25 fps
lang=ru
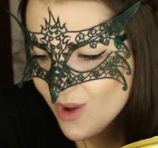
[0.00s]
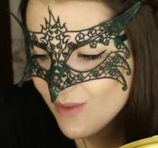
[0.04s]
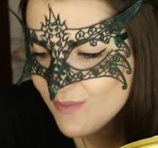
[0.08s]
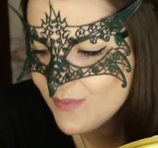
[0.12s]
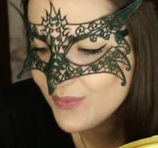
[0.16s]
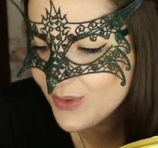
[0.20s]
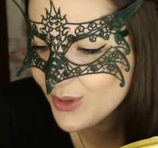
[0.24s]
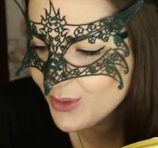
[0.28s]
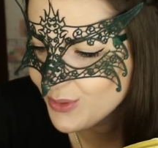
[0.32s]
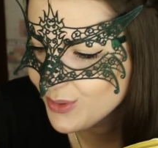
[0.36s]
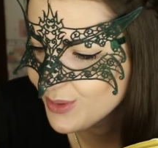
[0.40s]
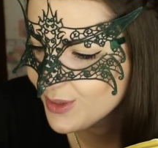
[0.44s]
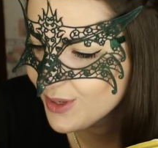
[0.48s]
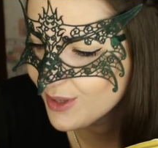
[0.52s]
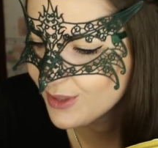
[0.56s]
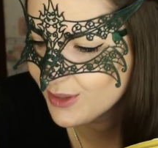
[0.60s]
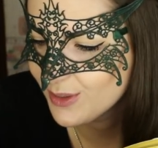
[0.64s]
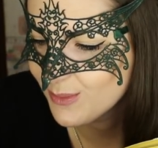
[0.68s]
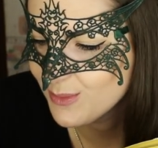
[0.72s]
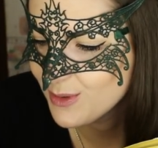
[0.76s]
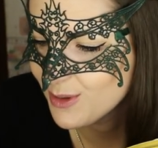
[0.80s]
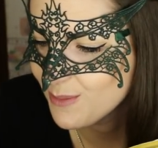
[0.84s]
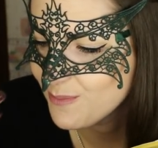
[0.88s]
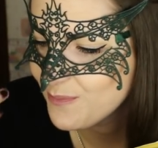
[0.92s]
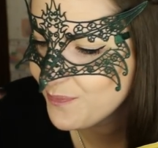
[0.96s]
Вот это как-то
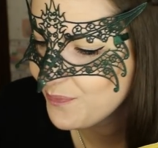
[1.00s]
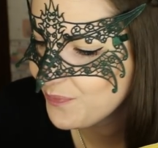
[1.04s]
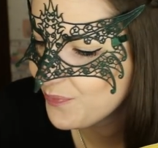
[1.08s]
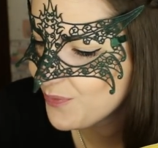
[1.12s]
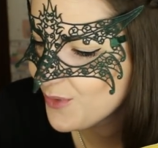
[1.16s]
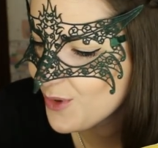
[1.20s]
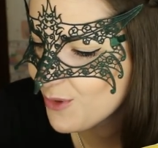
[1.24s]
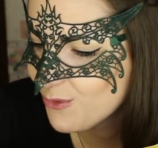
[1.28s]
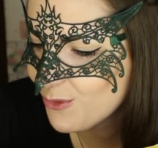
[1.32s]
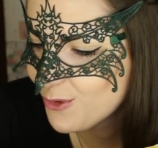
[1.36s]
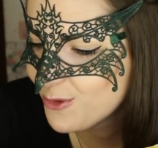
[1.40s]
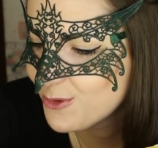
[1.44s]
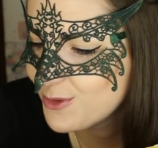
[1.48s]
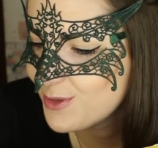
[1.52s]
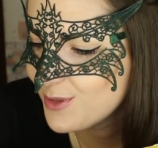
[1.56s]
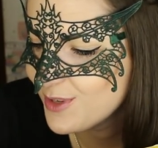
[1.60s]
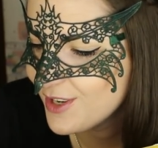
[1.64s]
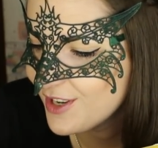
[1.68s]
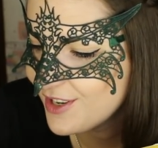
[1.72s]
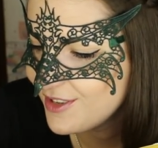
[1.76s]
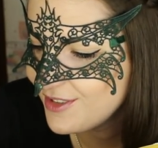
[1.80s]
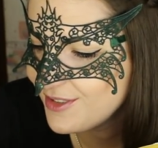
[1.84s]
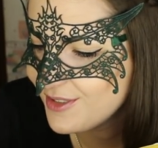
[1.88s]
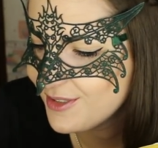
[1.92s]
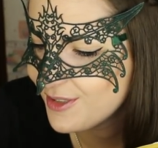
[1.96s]
мне
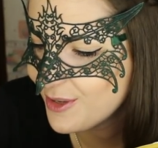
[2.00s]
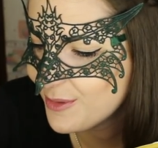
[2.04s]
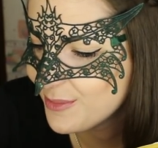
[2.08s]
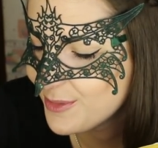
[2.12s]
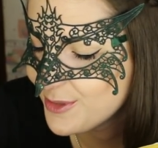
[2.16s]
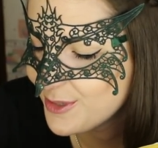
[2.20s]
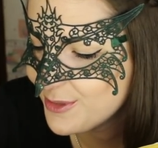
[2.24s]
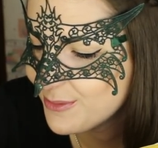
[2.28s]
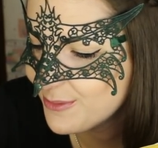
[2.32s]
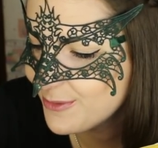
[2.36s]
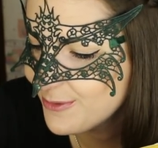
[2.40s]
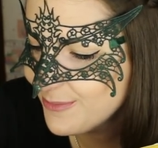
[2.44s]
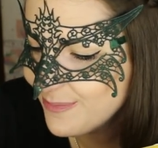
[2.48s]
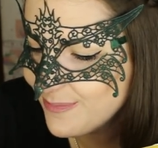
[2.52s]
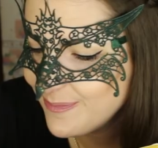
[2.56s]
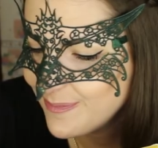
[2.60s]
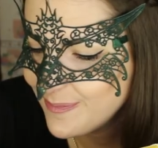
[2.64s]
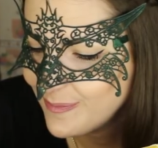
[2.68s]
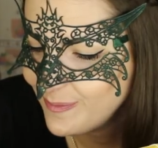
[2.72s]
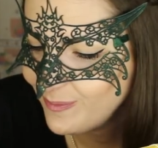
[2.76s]
вкуснее, я не знаю почему.